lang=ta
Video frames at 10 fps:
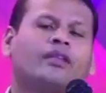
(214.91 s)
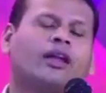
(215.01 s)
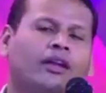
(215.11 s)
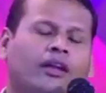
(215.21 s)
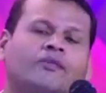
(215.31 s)

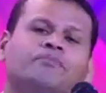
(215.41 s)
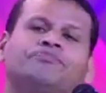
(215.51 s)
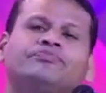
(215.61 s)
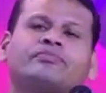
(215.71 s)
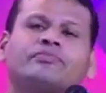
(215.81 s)
நன்றி
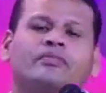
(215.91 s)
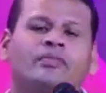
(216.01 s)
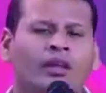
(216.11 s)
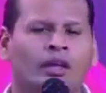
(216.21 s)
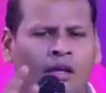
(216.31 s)

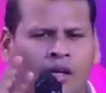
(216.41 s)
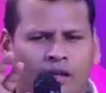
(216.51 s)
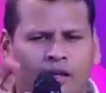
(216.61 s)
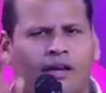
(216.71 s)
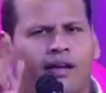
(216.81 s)

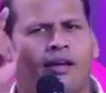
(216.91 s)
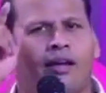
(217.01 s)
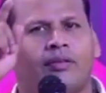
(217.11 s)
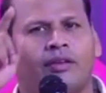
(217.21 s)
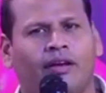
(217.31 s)

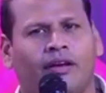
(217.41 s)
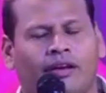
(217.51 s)
இரண்டாவது